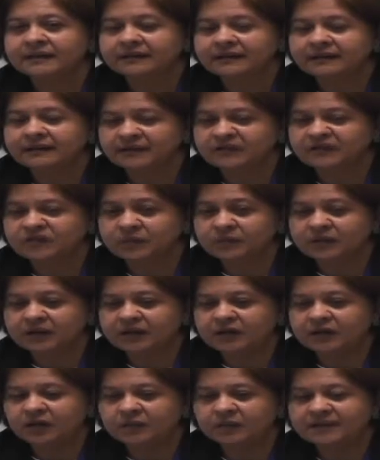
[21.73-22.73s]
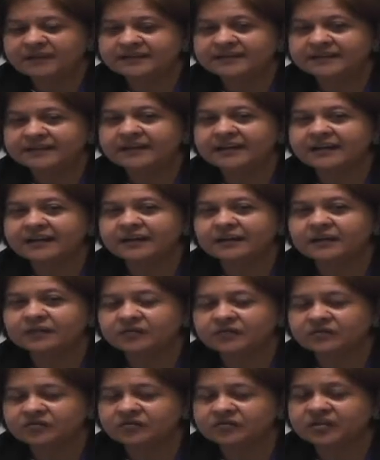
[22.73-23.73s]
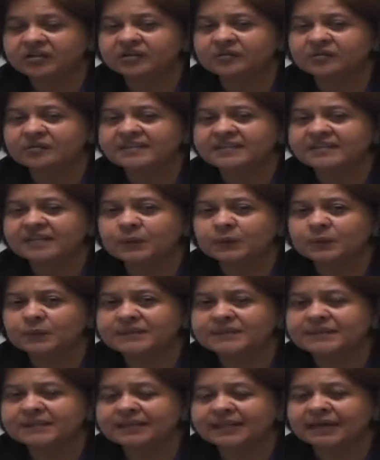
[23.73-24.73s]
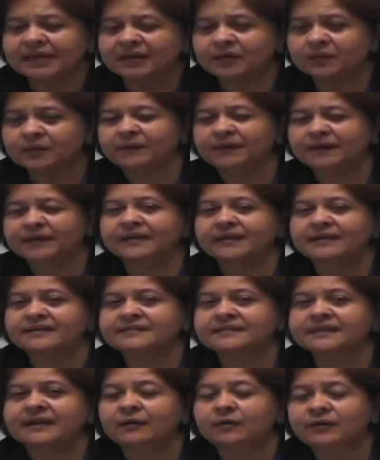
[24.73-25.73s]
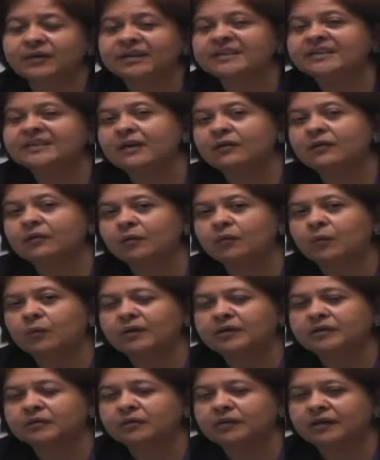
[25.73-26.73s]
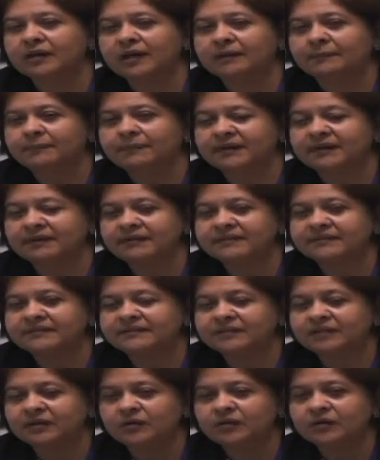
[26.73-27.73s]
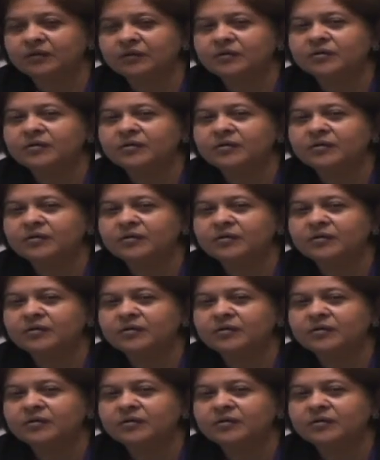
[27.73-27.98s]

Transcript: de su médico más cercano, de su centro de salud más cercano, para que sea orientado en cuanto a la prevención.